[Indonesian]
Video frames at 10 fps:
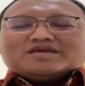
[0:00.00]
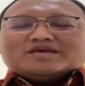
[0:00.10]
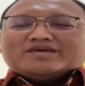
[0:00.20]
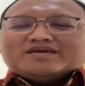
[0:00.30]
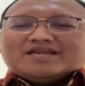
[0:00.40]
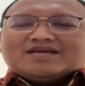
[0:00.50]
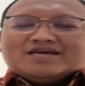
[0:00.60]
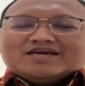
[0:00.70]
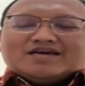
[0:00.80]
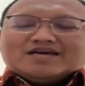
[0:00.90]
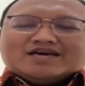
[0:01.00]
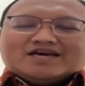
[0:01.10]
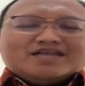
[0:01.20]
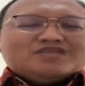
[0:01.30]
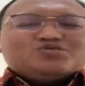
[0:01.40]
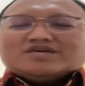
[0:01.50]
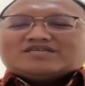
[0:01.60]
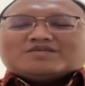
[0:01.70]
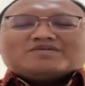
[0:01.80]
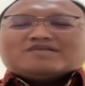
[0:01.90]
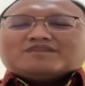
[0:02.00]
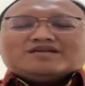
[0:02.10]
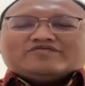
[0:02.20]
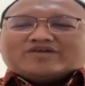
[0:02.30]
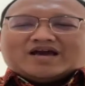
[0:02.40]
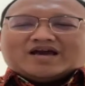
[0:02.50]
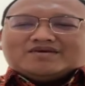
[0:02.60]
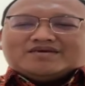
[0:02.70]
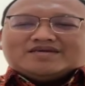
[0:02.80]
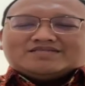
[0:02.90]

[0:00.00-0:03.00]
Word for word: Saya pikir uh, ini sudah sama-sama difahami.